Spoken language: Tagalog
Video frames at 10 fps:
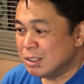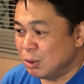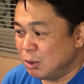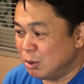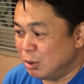
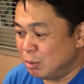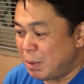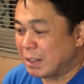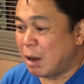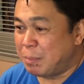So,
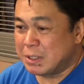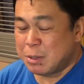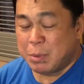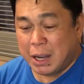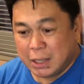bata pa
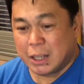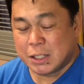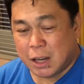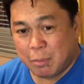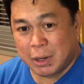si Bayani
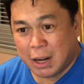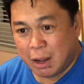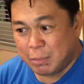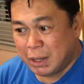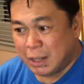kasama na
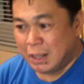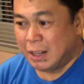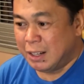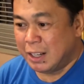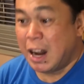namin.
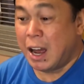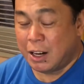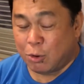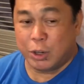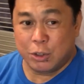And
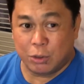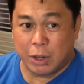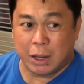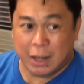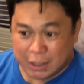inaanak ko rin
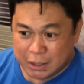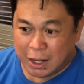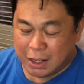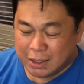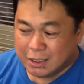yung anak niya.